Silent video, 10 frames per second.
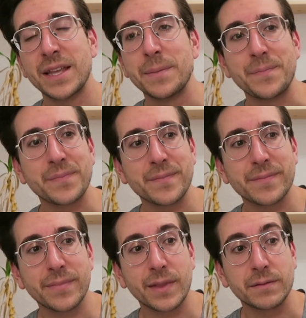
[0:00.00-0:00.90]
Y,
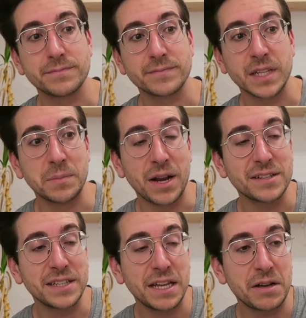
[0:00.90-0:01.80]
me la
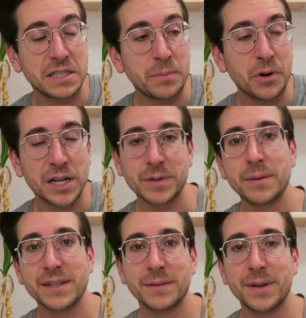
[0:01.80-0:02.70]
ha enseñado así por las
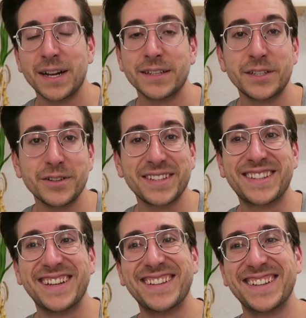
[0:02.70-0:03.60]
bravas. En plan, el tío está...